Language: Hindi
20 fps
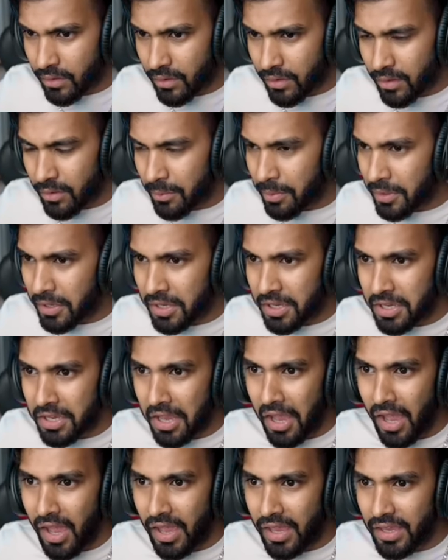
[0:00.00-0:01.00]
अबे
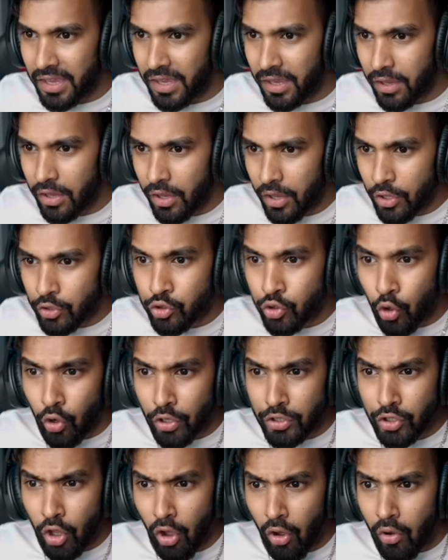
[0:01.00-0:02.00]
क्या है ये दो
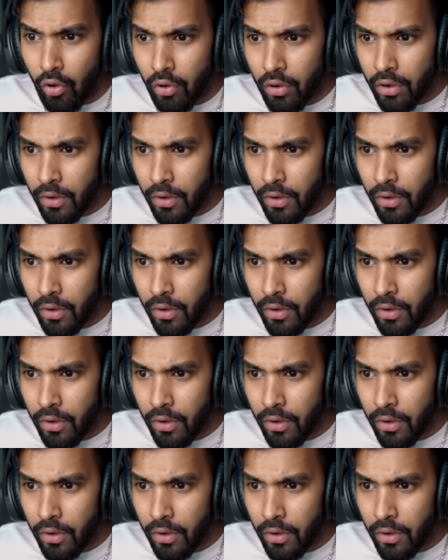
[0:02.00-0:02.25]
दो